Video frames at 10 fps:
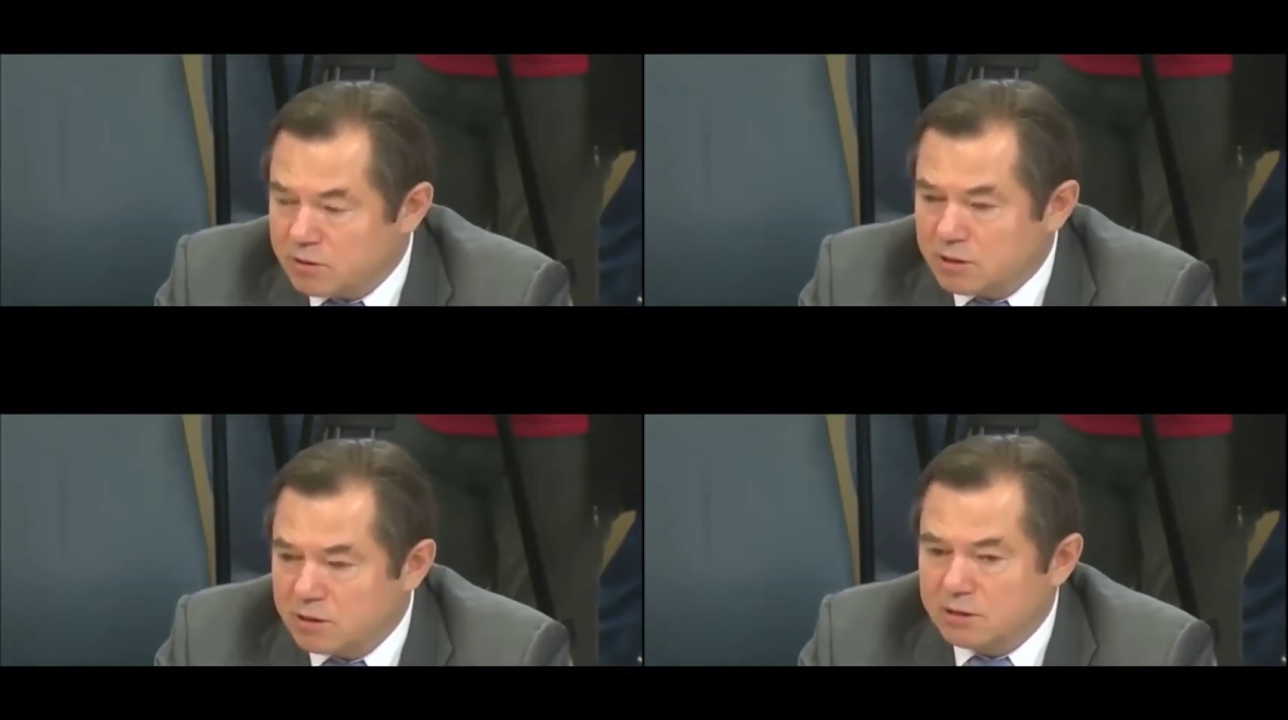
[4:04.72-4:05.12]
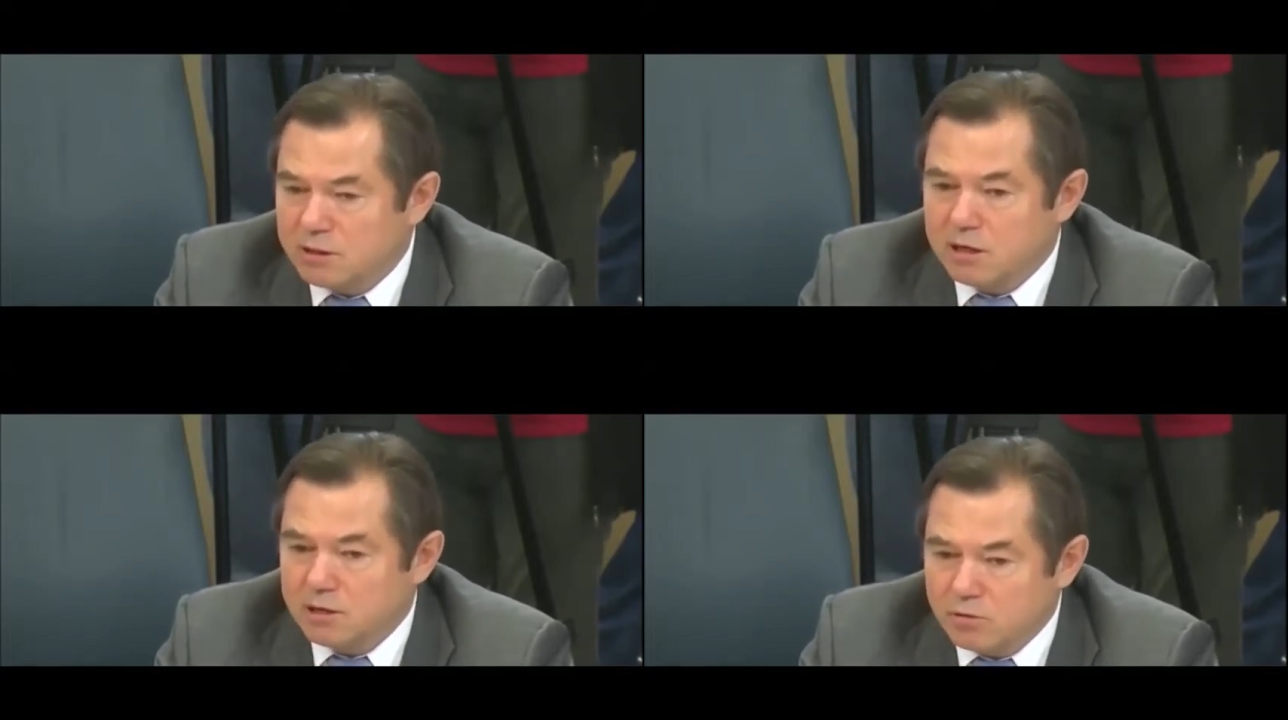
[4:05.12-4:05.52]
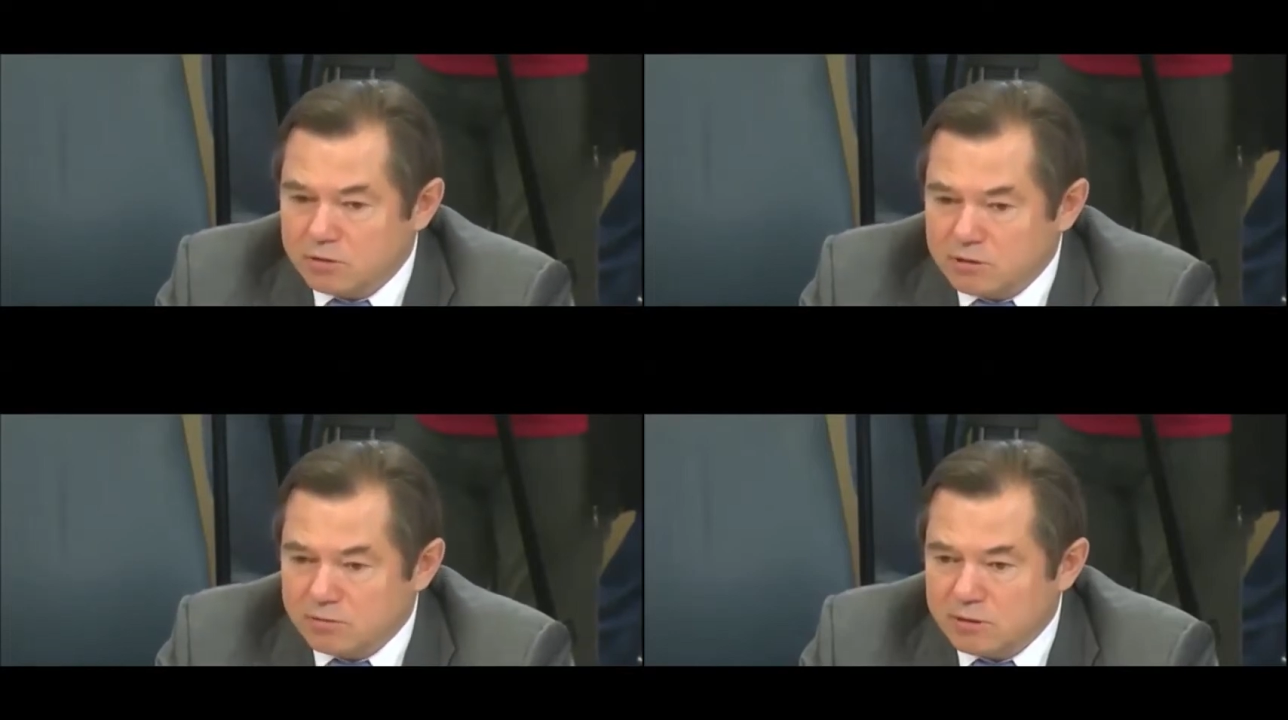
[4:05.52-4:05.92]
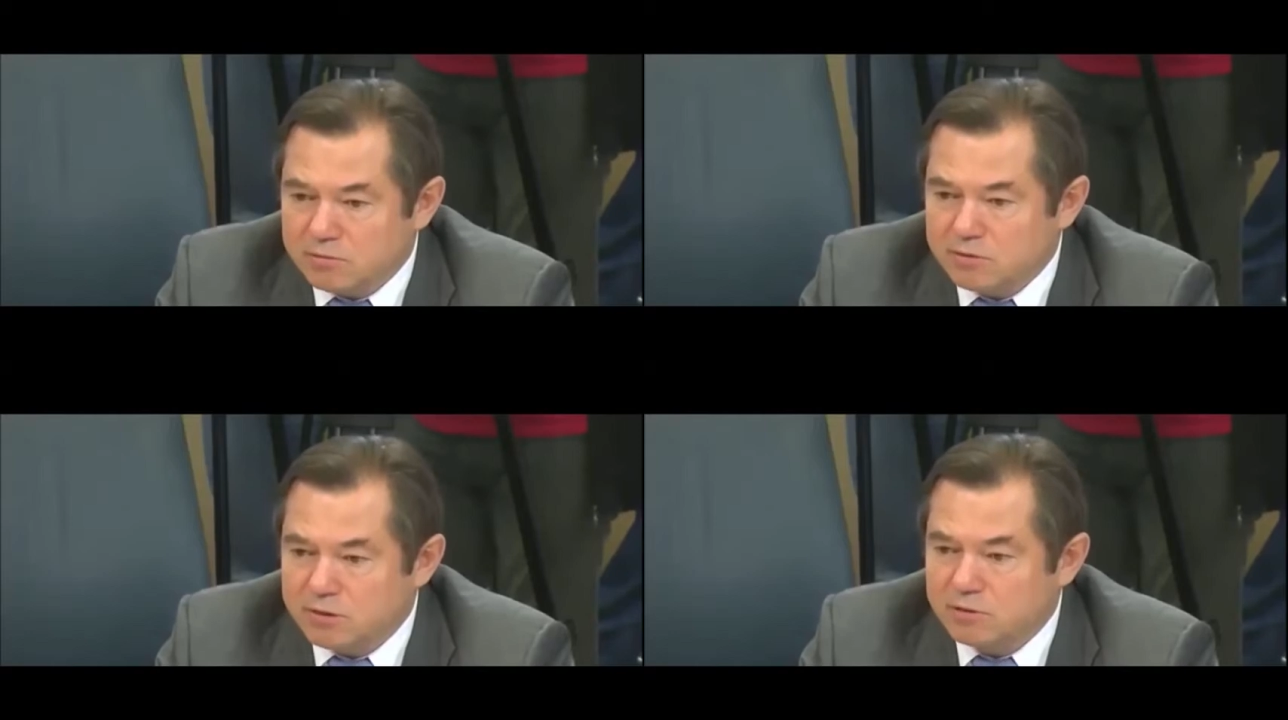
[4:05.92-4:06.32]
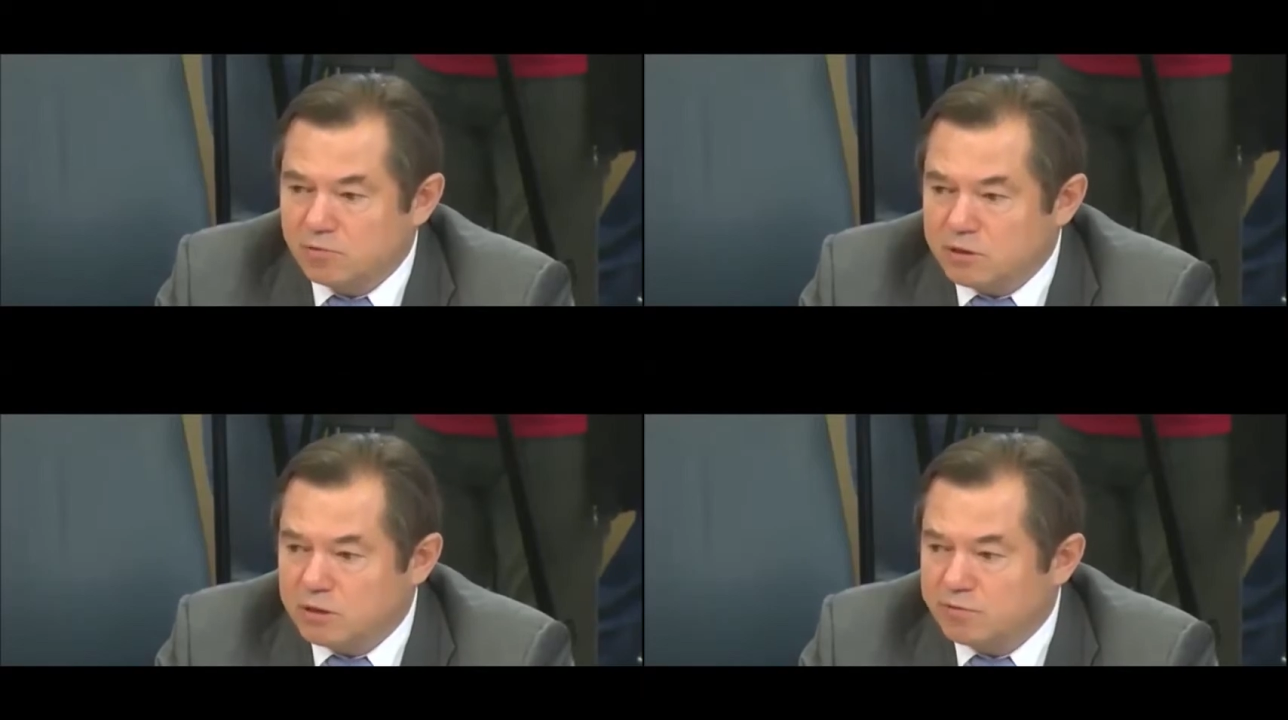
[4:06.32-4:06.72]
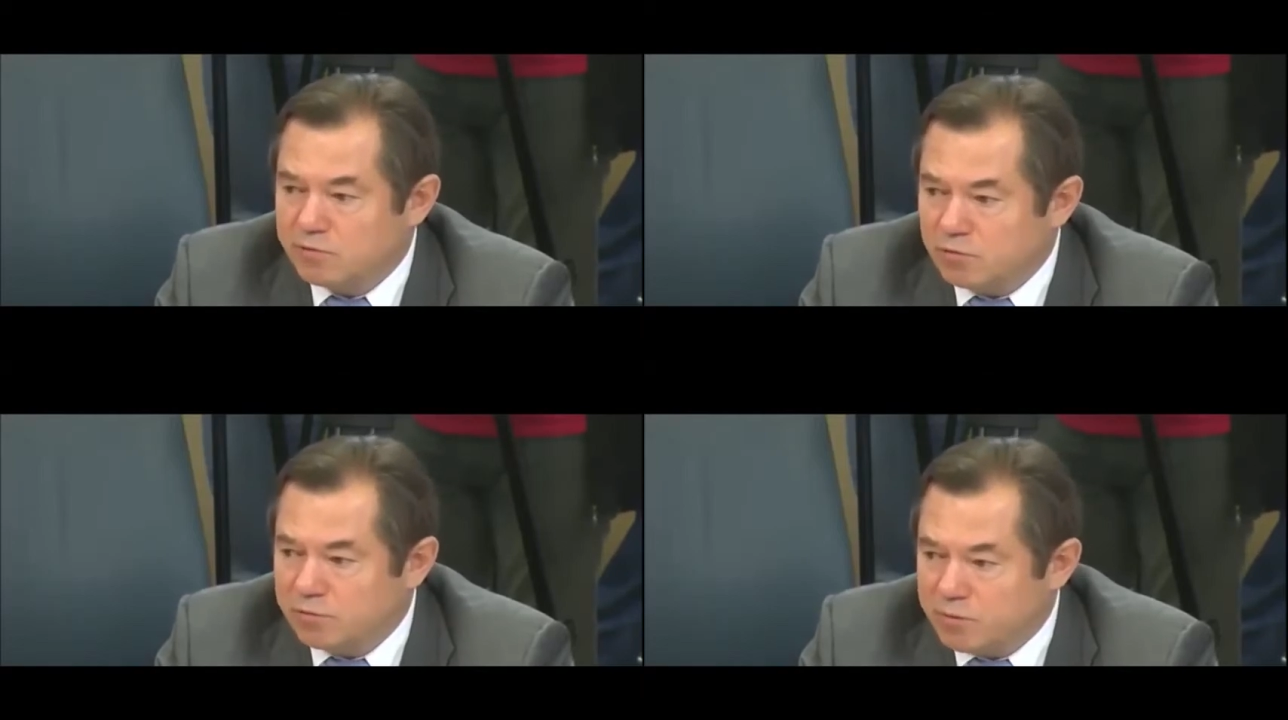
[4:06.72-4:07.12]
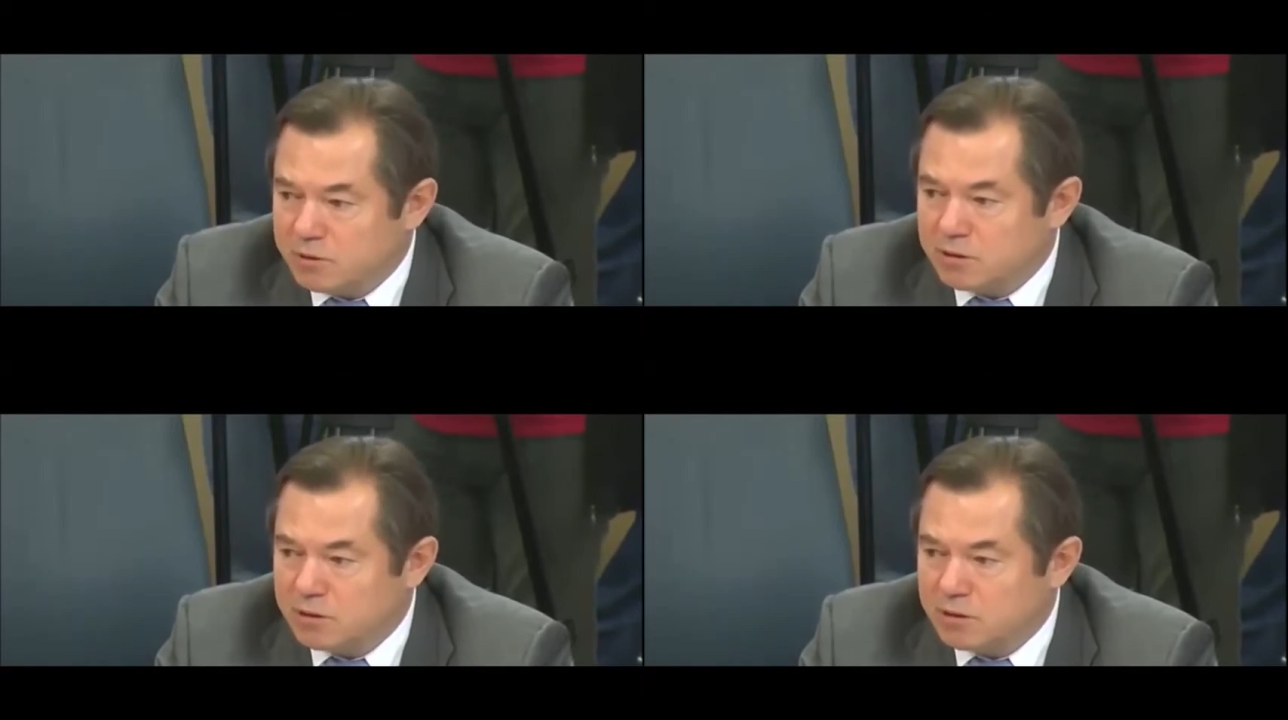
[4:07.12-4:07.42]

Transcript: Alle Kriege, die in Europa stattgefunden haben, waren